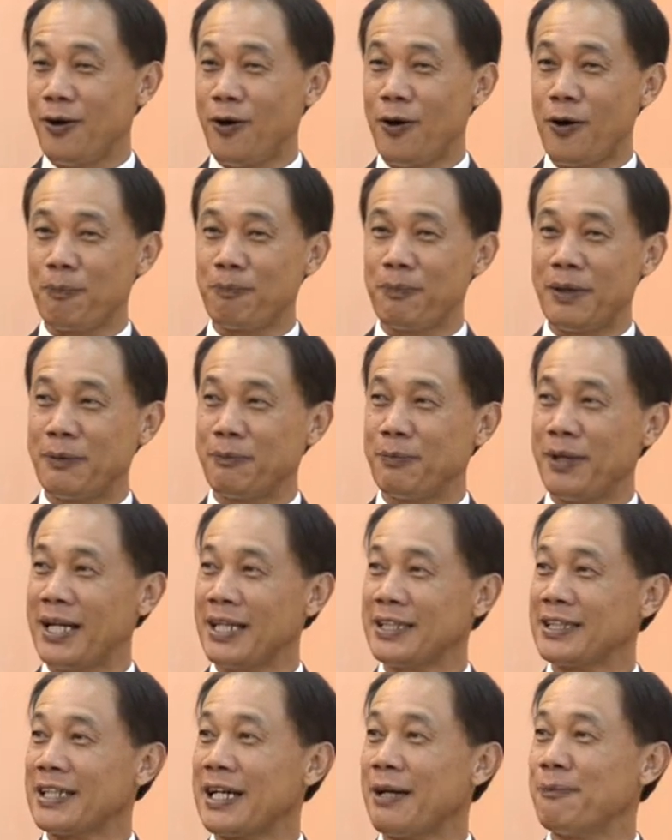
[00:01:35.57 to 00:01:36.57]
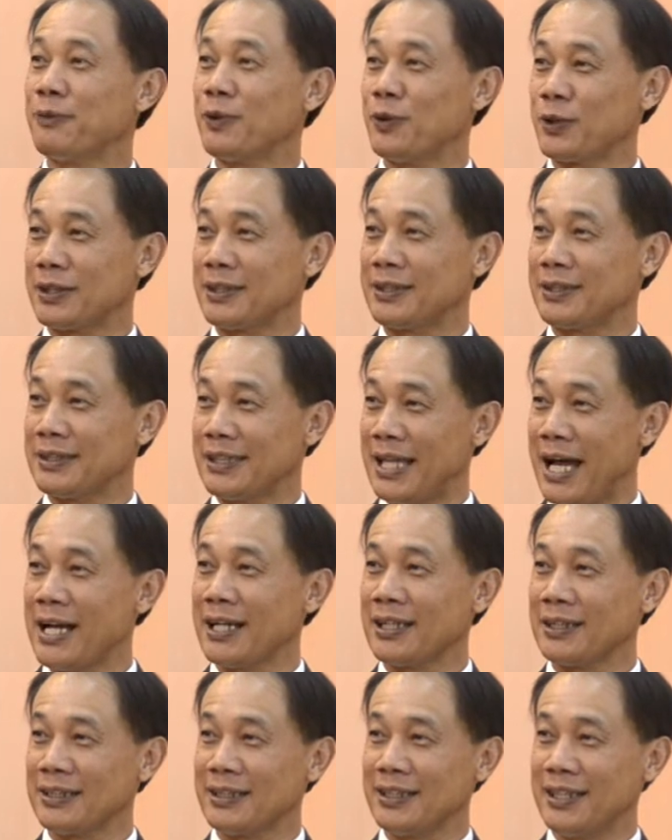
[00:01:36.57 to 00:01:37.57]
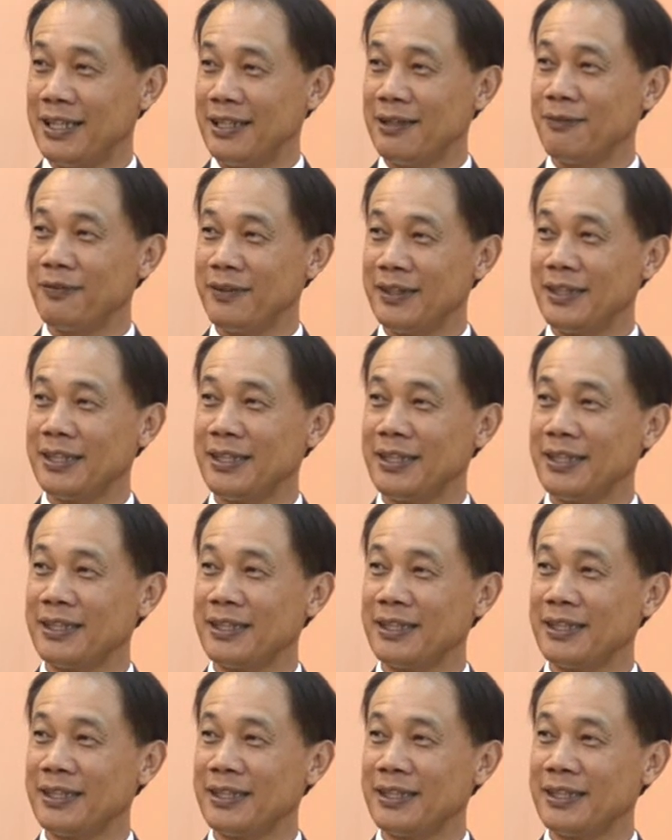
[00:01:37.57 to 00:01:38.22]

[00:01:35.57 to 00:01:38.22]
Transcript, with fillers: ออกเป็นพระราชกำหนดตั้ง AMC